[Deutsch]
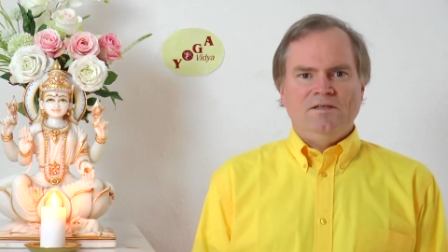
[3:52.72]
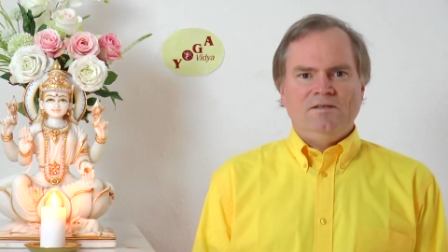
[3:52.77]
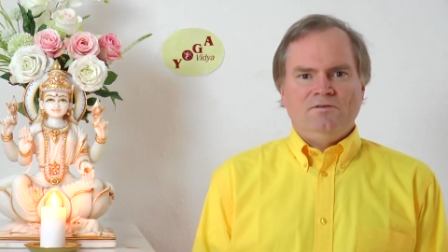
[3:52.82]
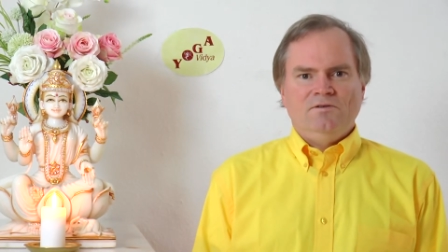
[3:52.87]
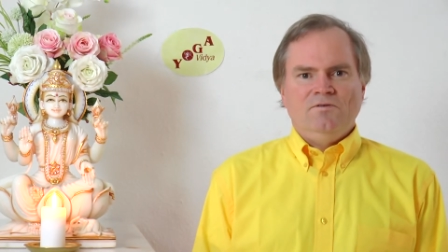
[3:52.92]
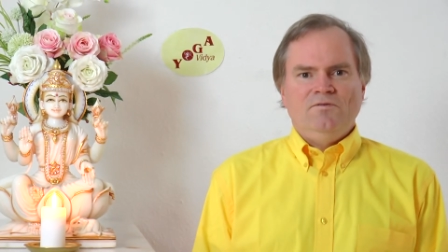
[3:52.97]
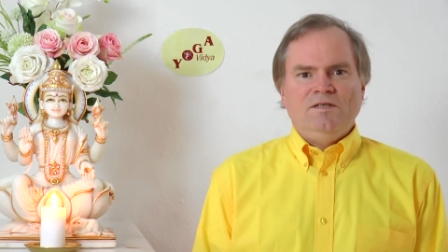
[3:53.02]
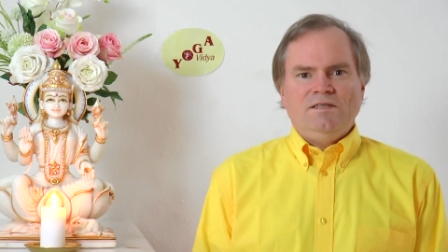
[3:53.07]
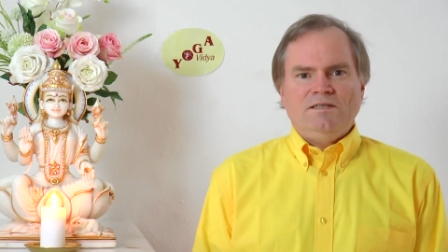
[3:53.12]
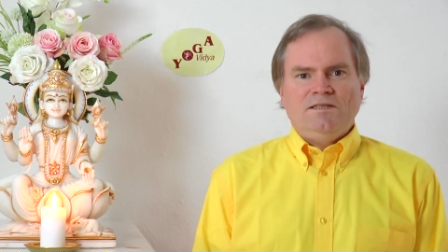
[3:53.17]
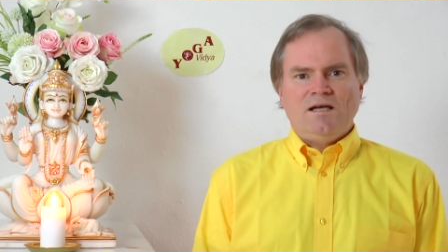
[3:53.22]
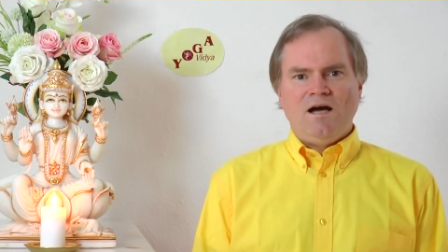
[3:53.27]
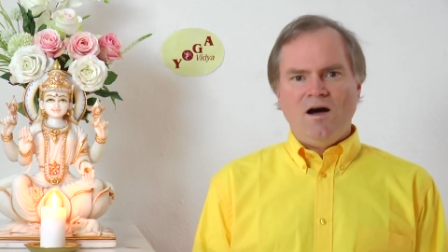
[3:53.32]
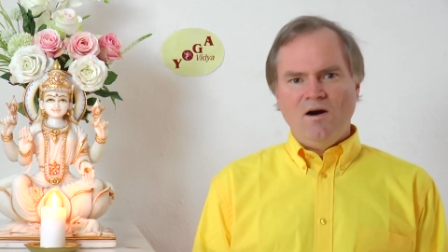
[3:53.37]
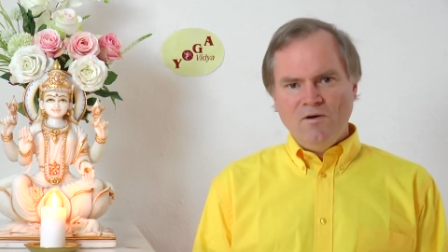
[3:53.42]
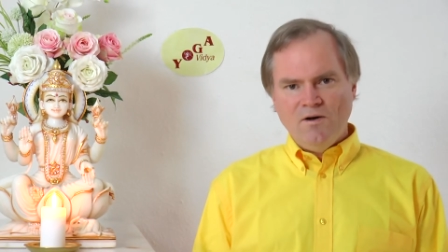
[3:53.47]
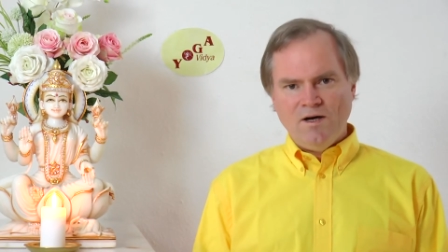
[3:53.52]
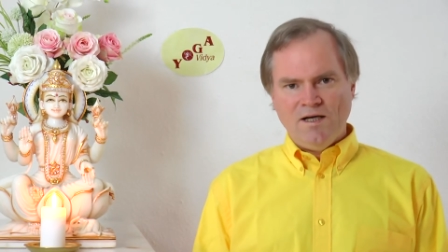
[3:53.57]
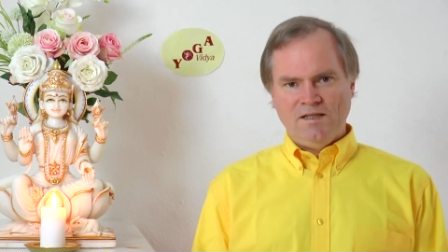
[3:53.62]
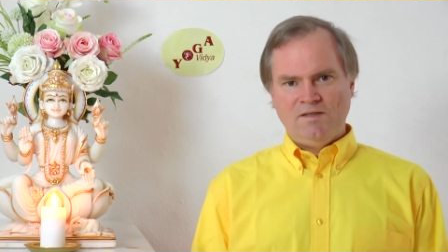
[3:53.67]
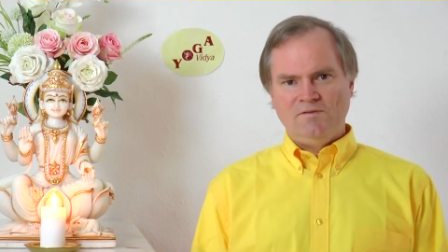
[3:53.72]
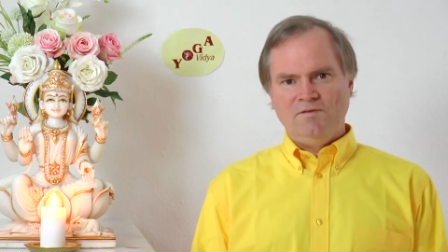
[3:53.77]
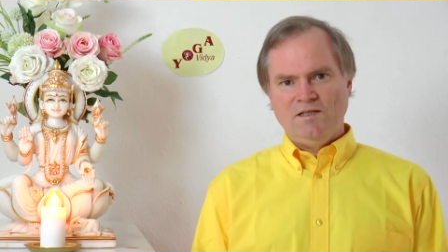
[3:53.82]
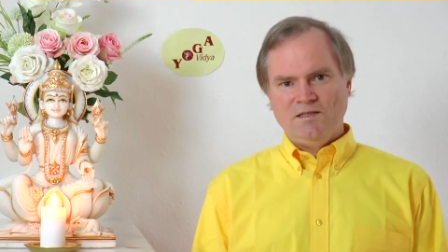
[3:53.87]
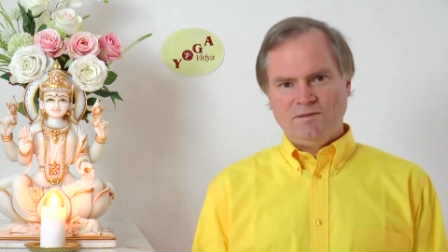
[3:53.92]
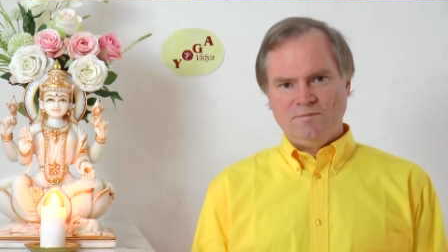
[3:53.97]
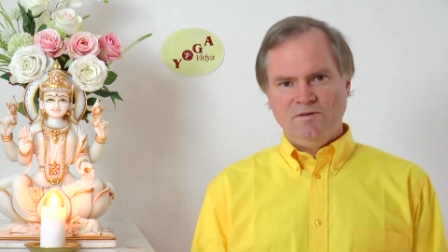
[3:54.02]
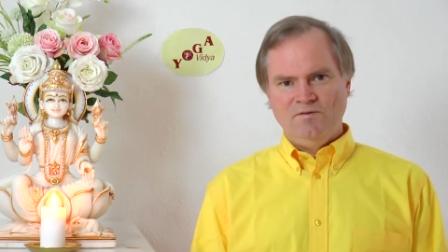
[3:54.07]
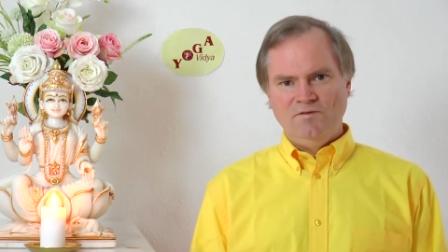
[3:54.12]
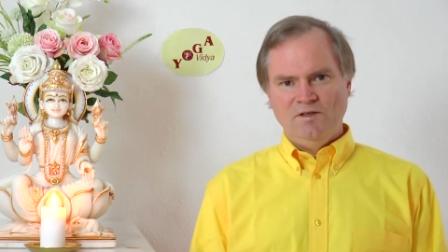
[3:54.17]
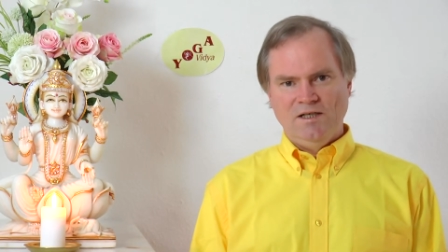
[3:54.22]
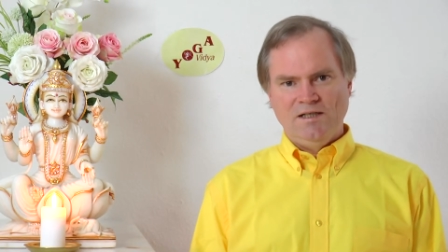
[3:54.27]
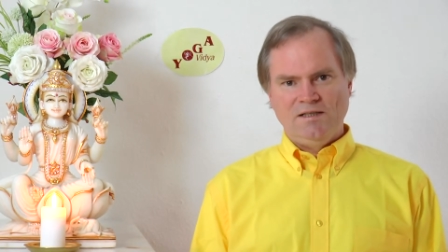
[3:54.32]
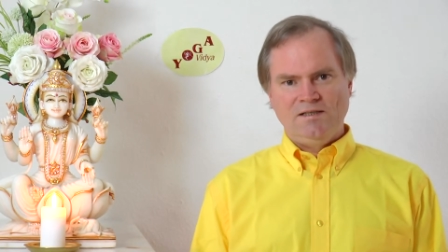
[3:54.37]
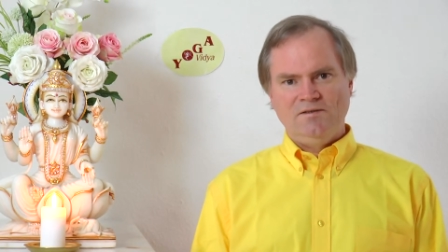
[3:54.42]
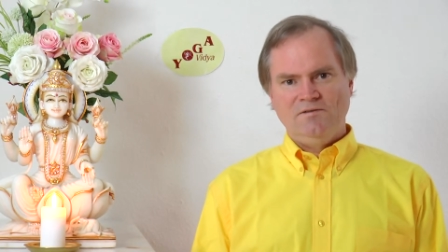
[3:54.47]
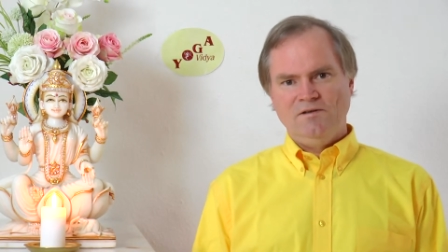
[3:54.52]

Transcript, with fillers: du willst ja auch etwas bewirken.